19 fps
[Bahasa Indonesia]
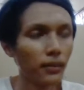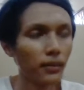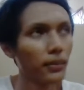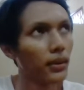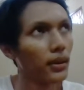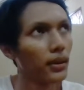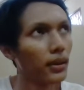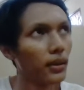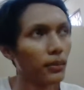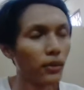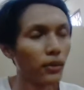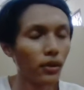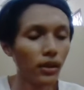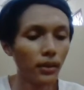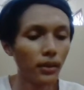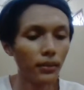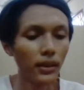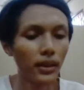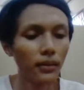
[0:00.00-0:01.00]

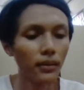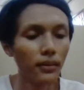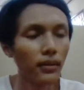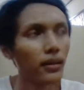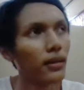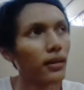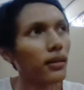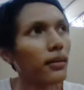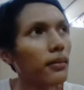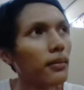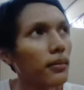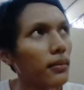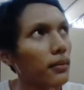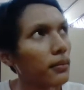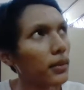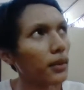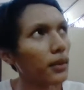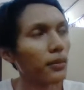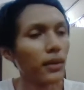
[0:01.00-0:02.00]
pemrograman
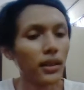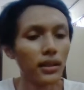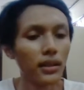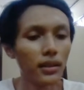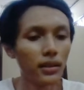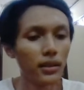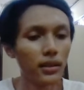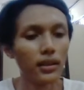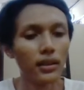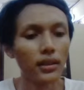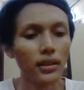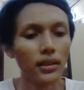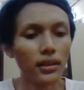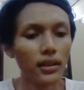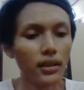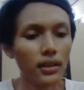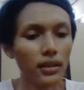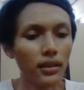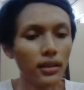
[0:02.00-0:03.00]

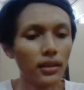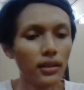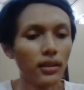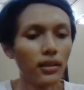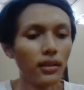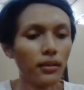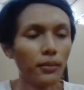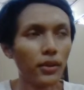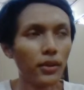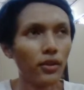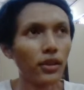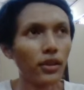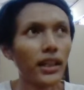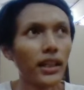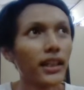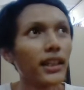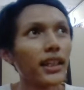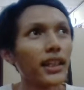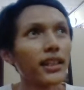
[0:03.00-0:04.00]
berbasis
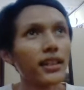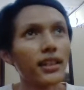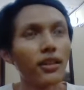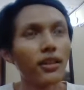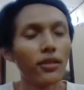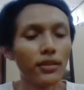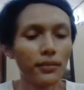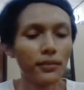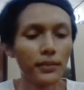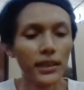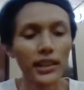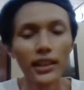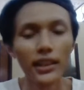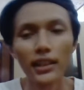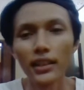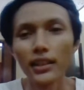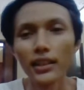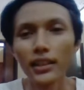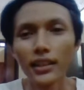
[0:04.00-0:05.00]
berorientasi
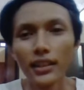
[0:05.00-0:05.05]
objek.